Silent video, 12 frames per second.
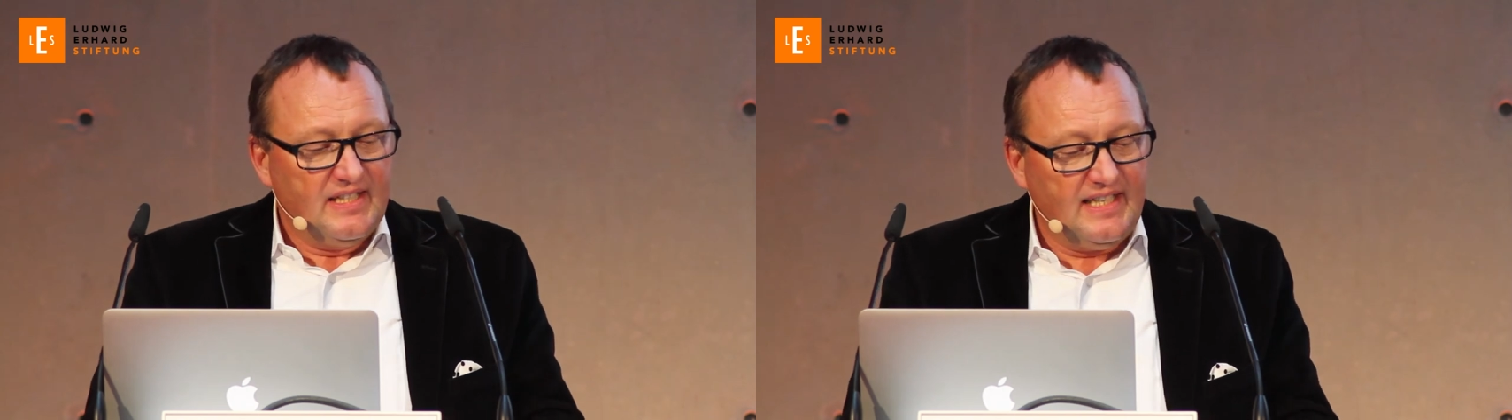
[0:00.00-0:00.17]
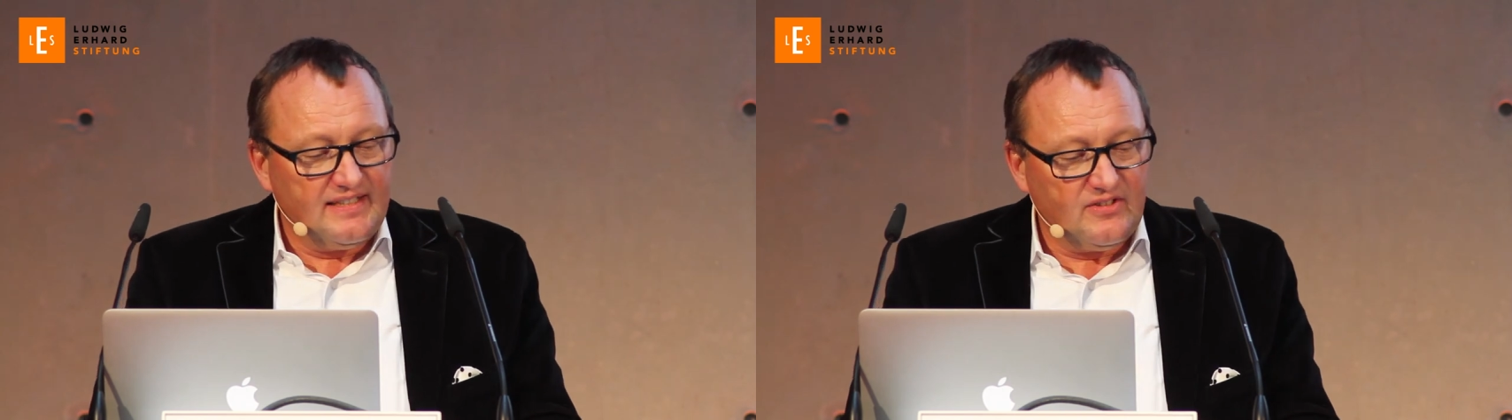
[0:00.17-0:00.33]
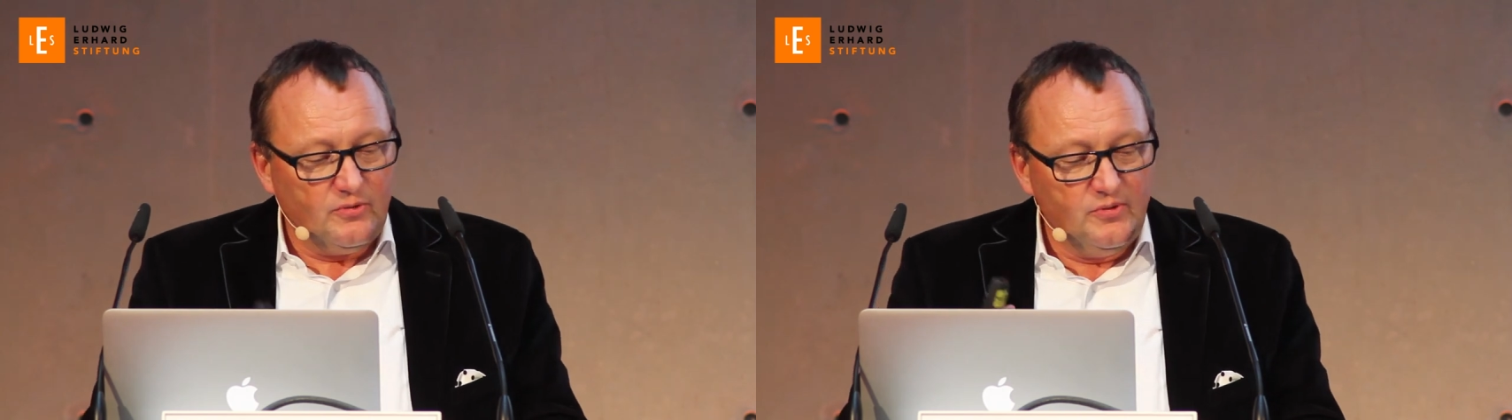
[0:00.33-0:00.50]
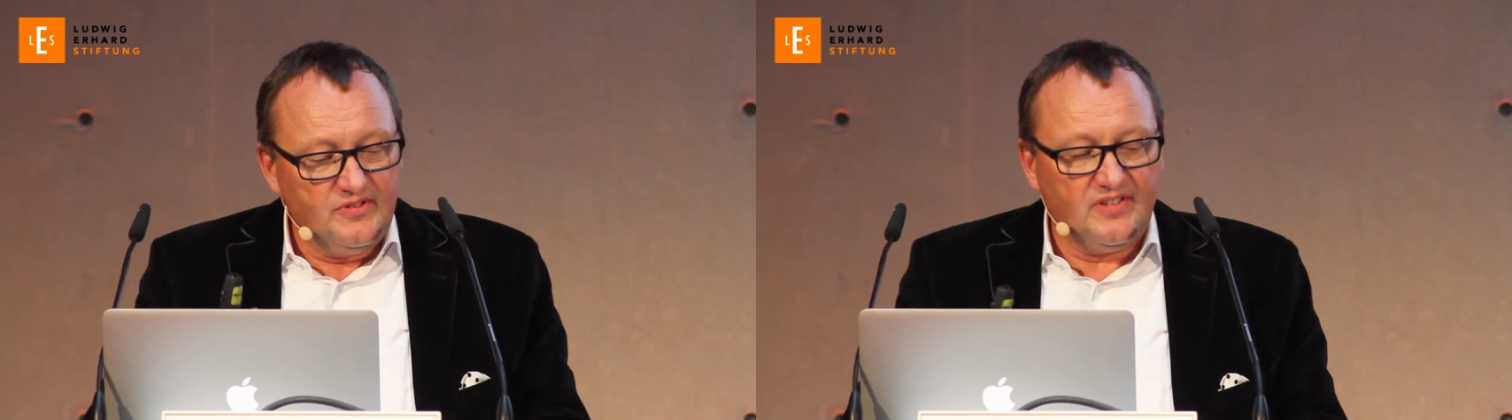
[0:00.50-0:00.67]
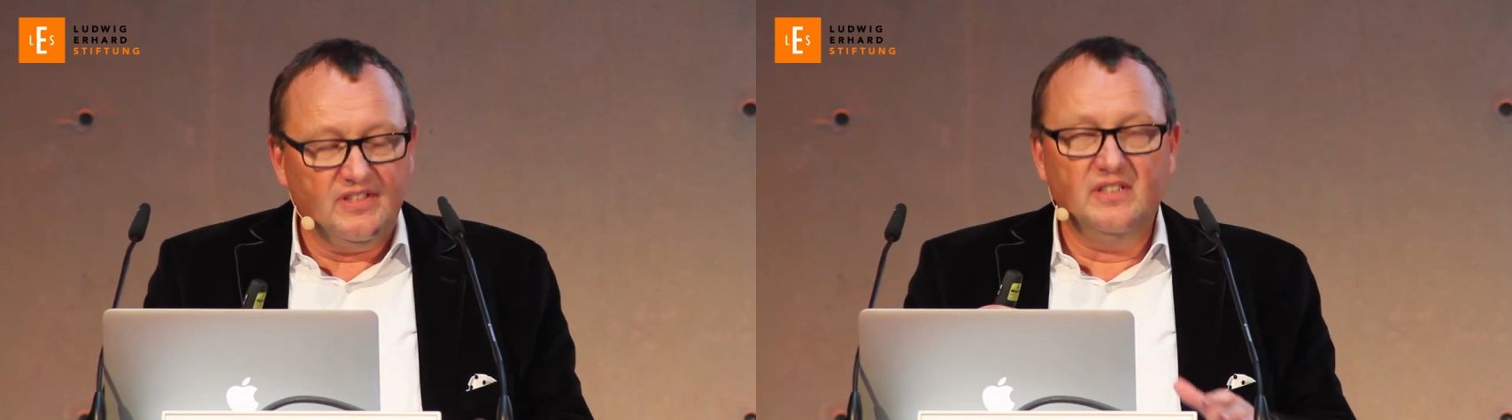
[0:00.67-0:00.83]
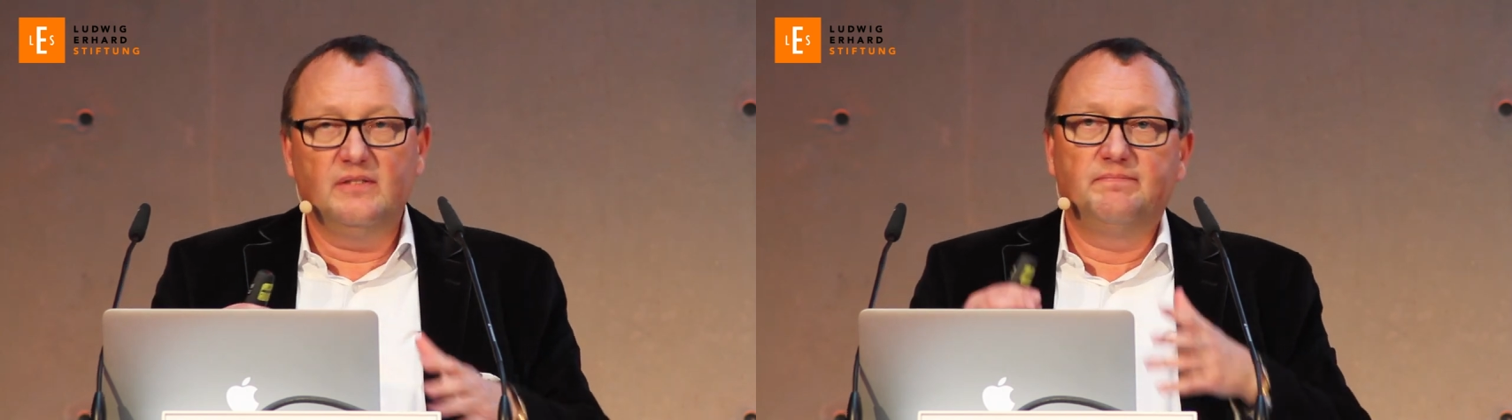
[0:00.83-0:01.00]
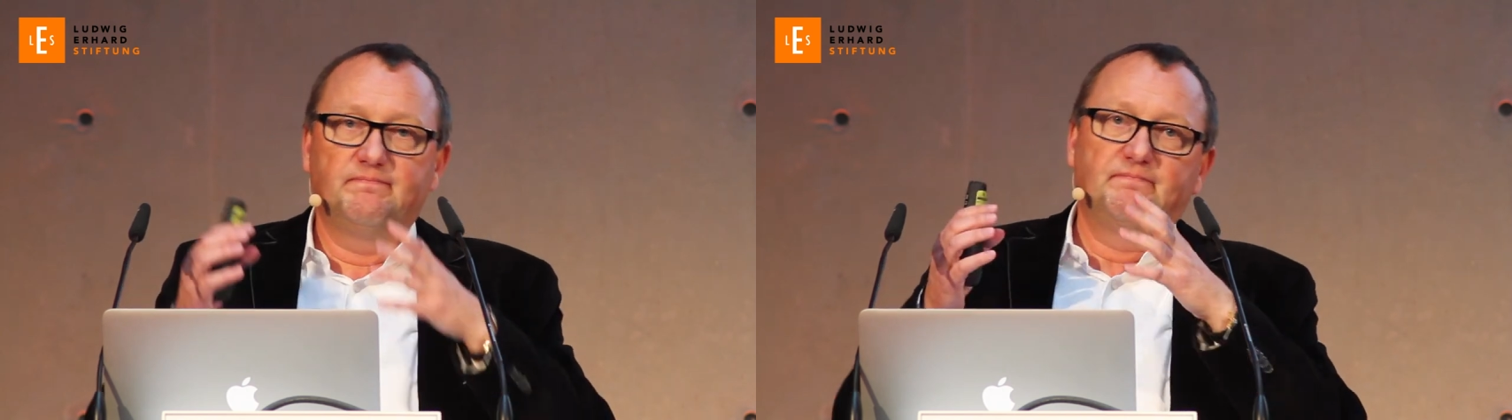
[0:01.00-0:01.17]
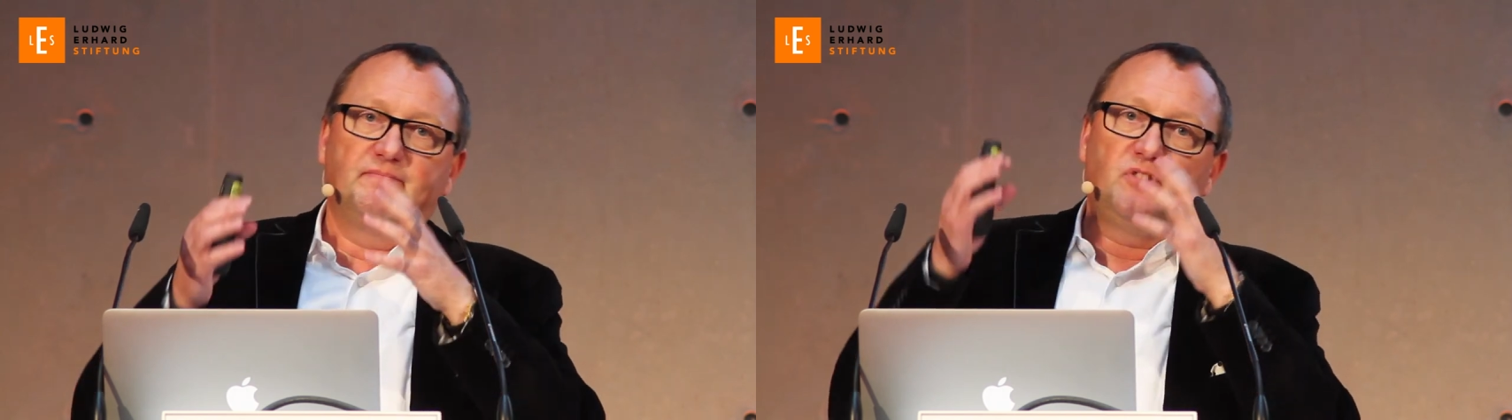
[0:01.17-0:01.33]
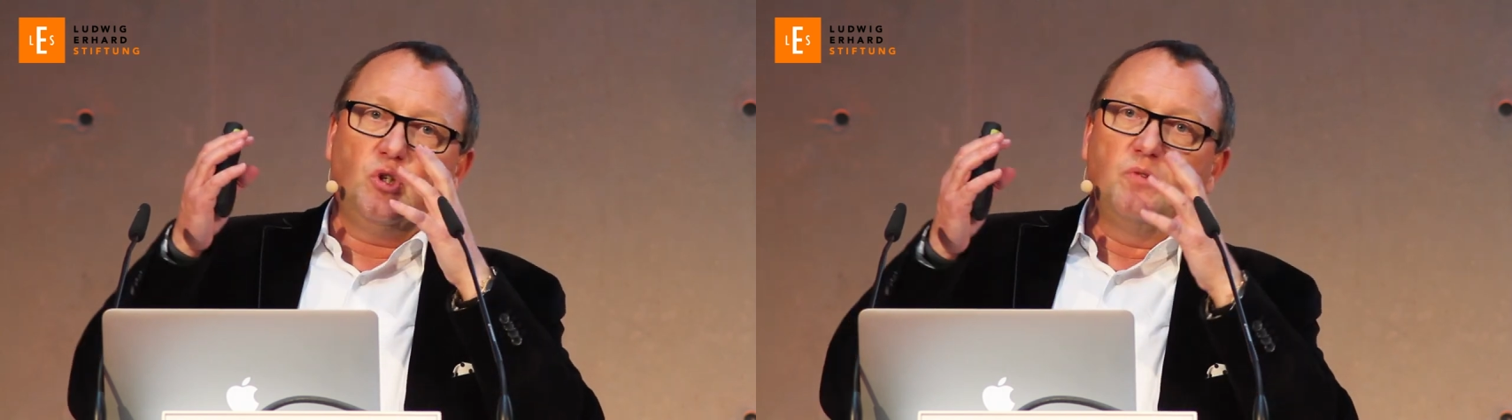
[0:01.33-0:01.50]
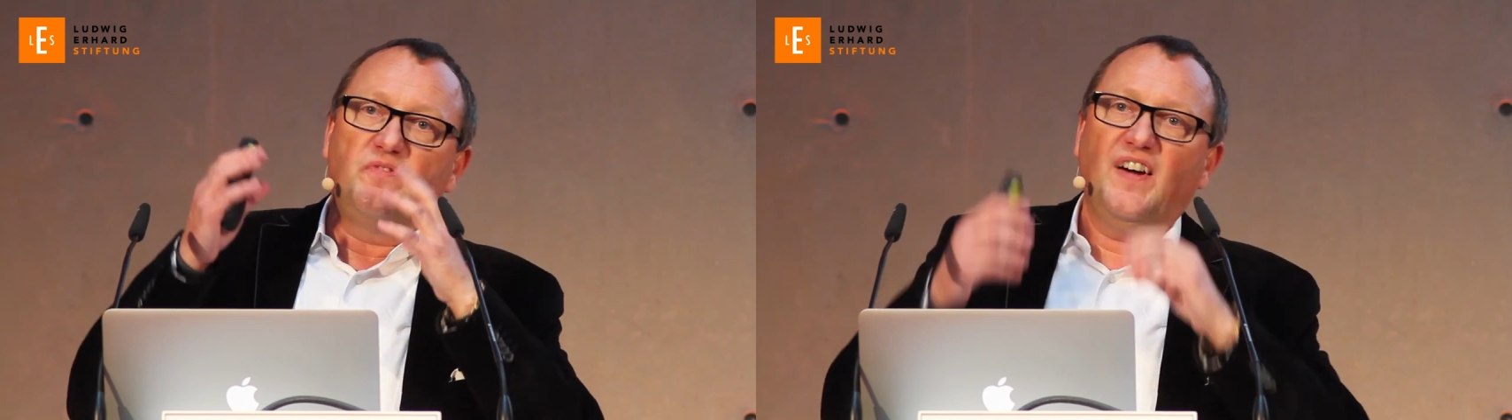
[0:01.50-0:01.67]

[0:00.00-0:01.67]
dass unsere schon